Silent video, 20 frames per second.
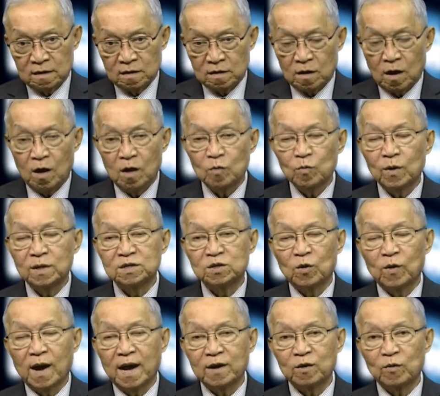Có quân
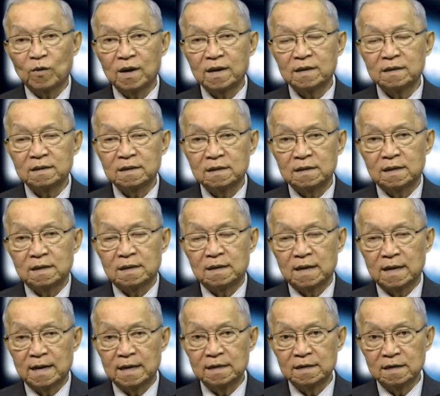số hải quân
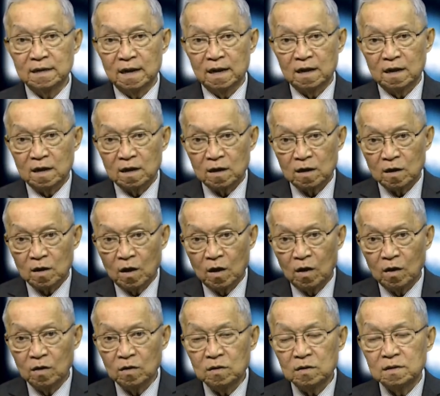lớn,
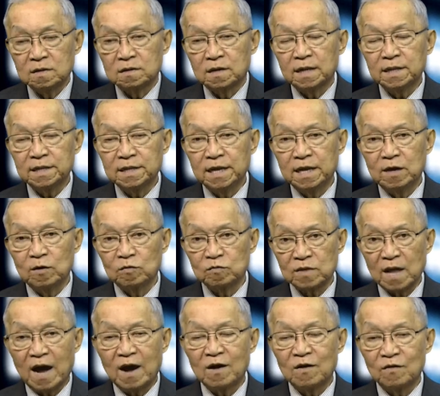có rất nhiều
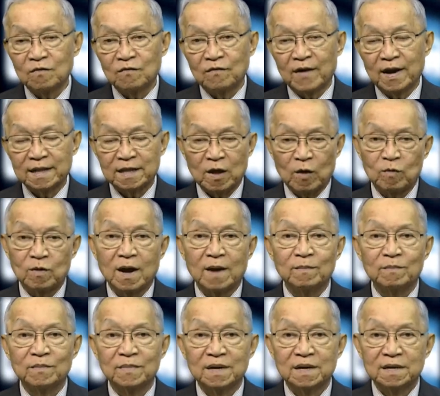tàu và tàu
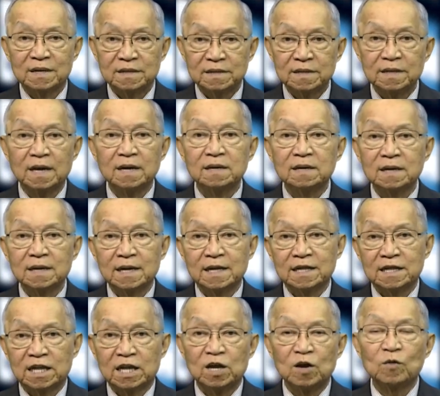ngầm, nhưng
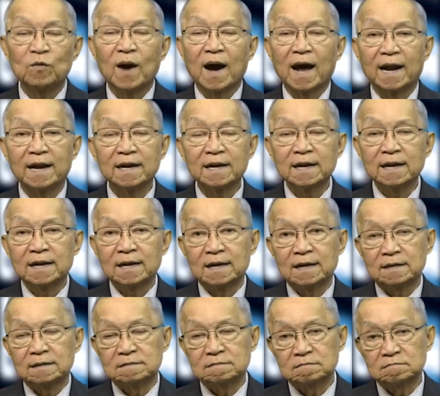thiếu hẳn
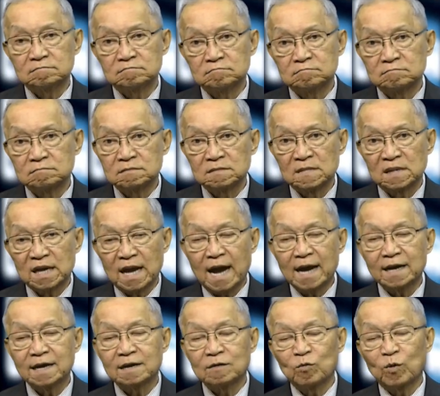các
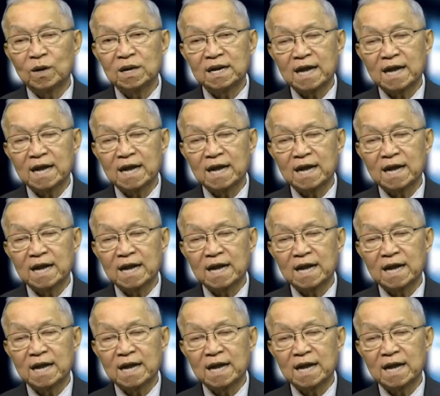cái quân